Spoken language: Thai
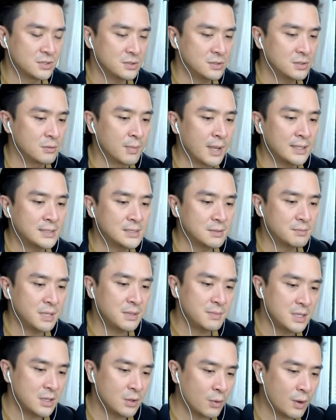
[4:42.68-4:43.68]
ถึงแม้จะไม่
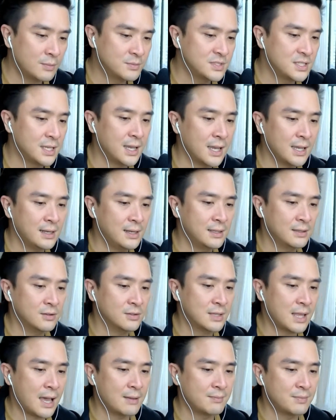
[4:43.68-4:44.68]
มีความเสียหายอะไรก็
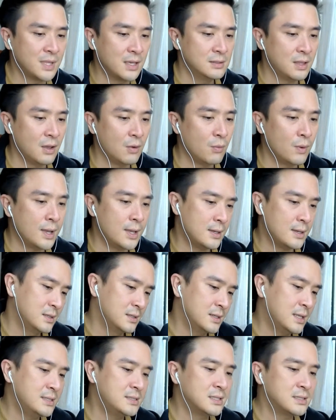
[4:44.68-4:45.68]
ตามเนี่ย แต่ว่า
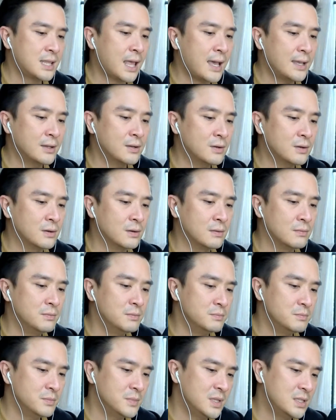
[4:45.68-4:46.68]
ในสไตล์ของ
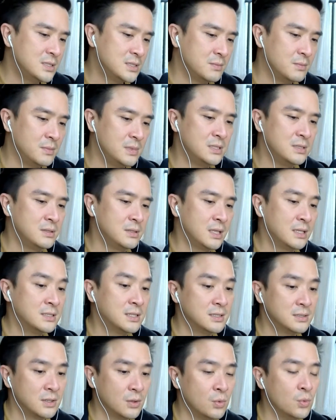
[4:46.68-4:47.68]
เนจามินเด
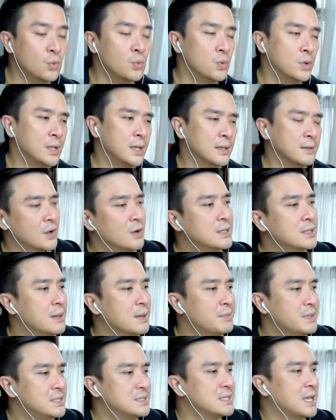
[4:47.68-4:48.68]
ชันยาฮูเนี่ย ค่อน
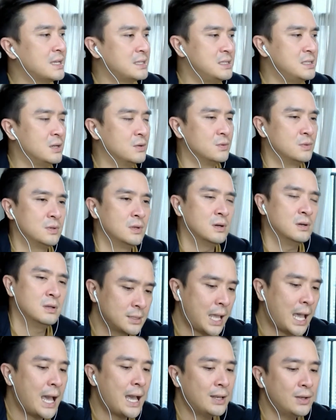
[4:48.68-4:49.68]
ข้างเป็นสายเหี่ยวเนาะ
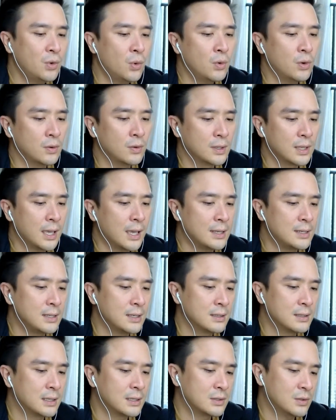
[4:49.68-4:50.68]
ท่าลงของแก
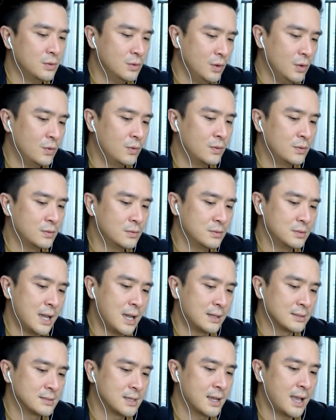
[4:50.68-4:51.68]
เนี่ย แกต้องลงอ
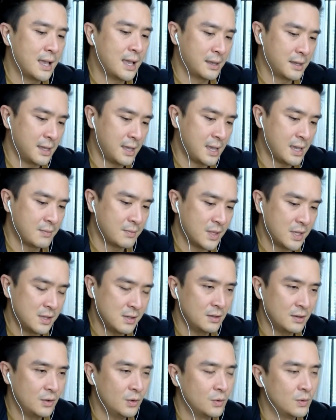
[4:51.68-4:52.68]
ย่างสง่างามนะ
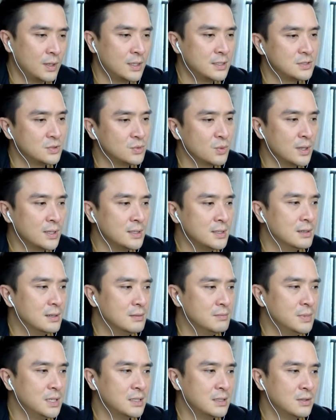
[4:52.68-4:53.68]
ลงให้สวย แล้
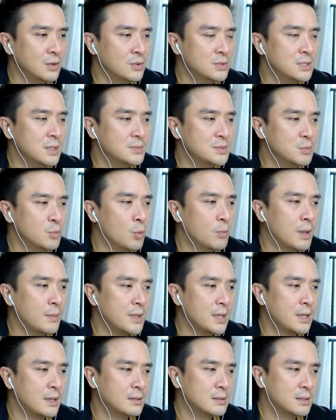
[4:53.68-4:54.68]
วเหมือนโดนเหยียบจมูกแบบ
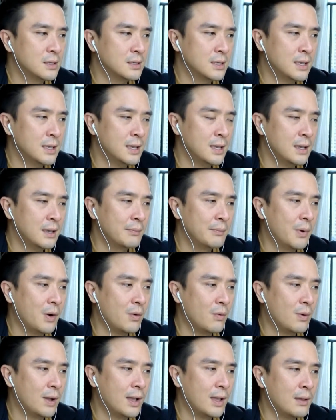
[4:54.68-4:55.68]
เนี้ย ถ้าแกบอ
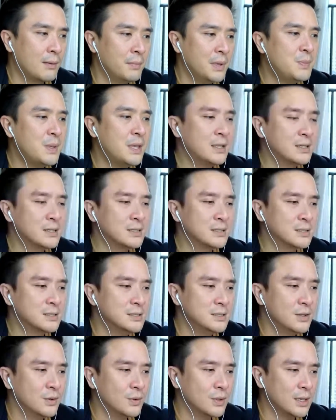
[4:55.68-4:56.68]
กว่าไม่มีอะไรเกิด
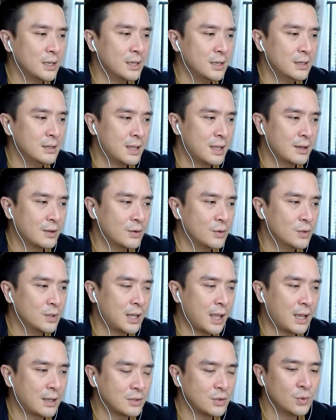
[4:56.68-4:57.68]
ขึ้นโอเคต่างคน
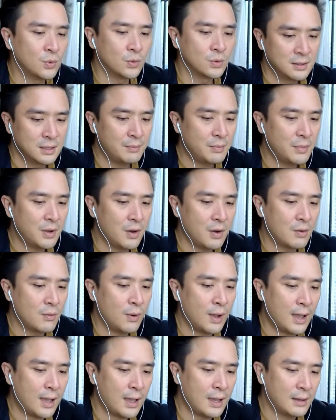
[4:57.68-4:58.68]
ต่างอยู่ รับรอง
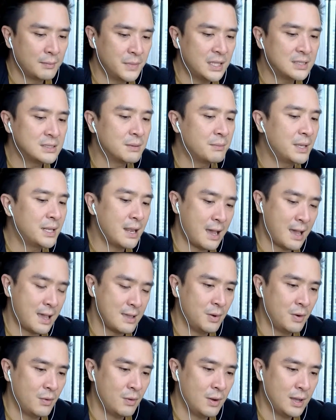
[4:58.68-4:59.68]
ว่าน่าจะไม่ได้
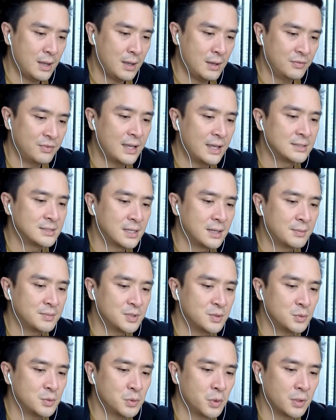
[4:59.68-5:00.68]
เพราะว่าฝ่ายสนับ
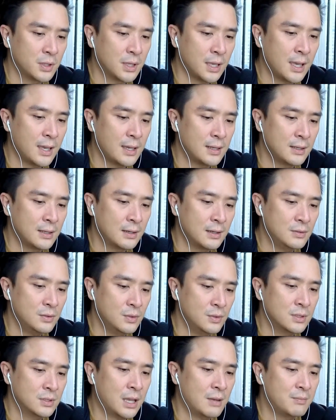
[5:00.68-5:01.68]
สนุนของแกนะ โด
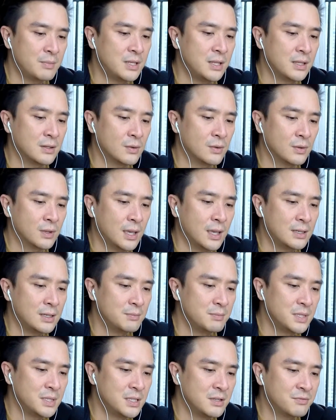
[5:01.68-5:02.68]
ยคาบิเนตของแก
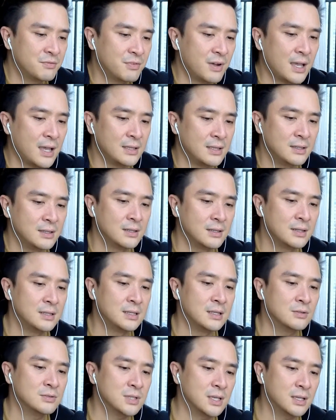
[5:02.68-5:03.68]
เนี่ยมีแต่ฝ่ายเนี่ย ใน
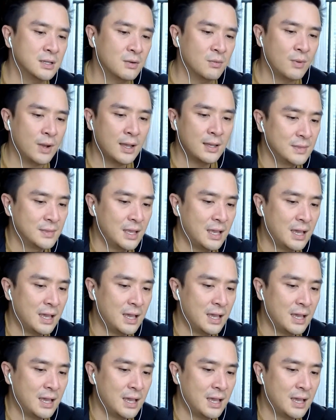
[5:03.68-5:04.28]
นี้เขาใช้คำว่านะ